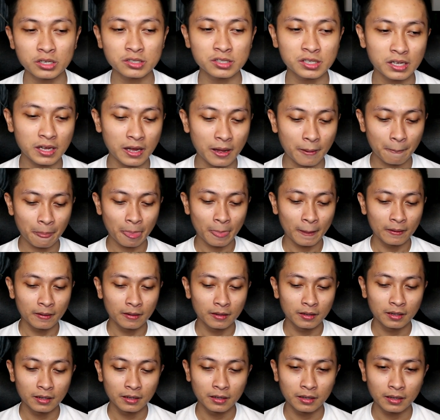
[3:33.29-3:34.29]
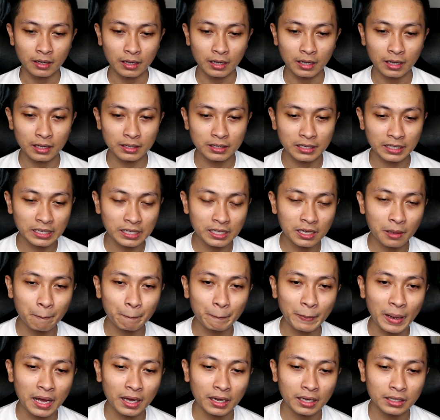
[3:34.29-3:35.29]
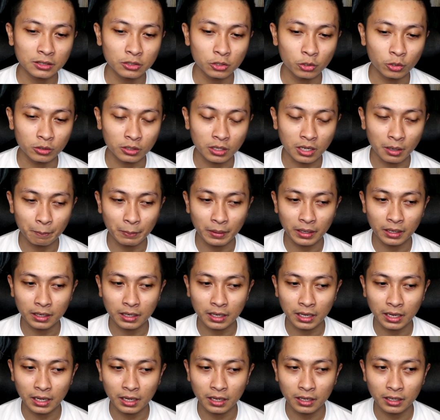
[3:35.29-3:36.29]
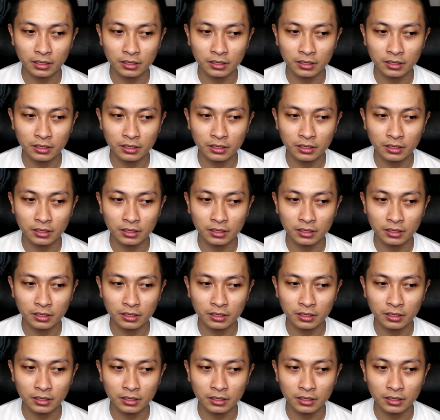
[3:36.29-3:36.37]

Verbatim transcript: Kasi nga, uh, nagiging pangit yun kapag ka,